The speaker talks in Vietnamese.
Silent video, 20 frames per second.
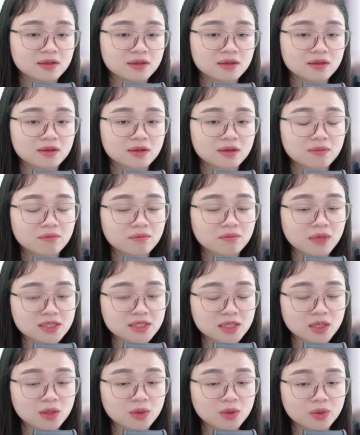Bà xin
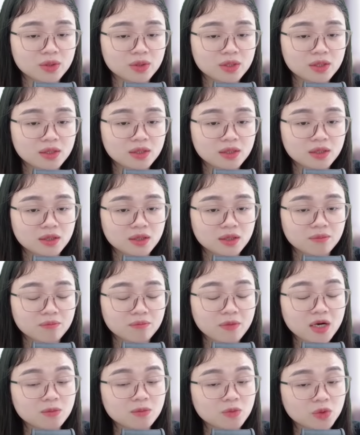lỗi Bà là một
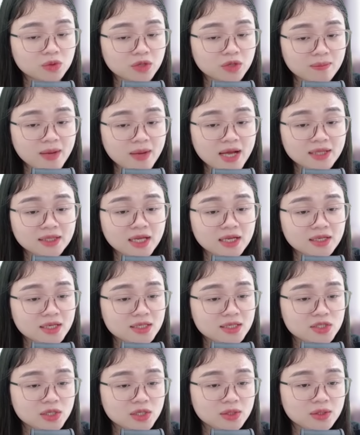người ba tệ nhất trên
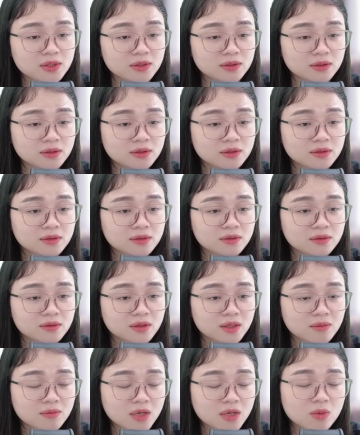đời Bà
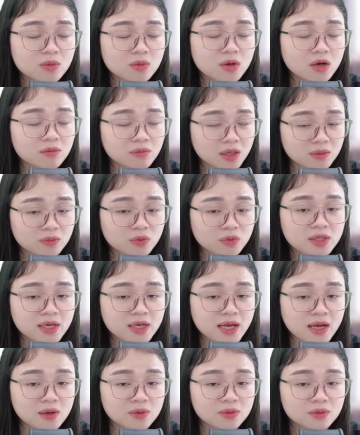không còn mặt mũi nào
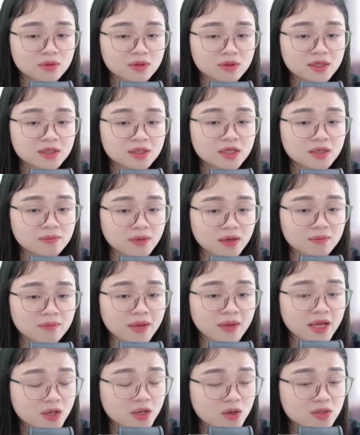Nhìn mặt mẹ con
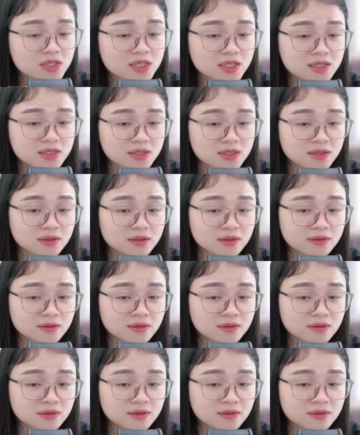trên trời nữa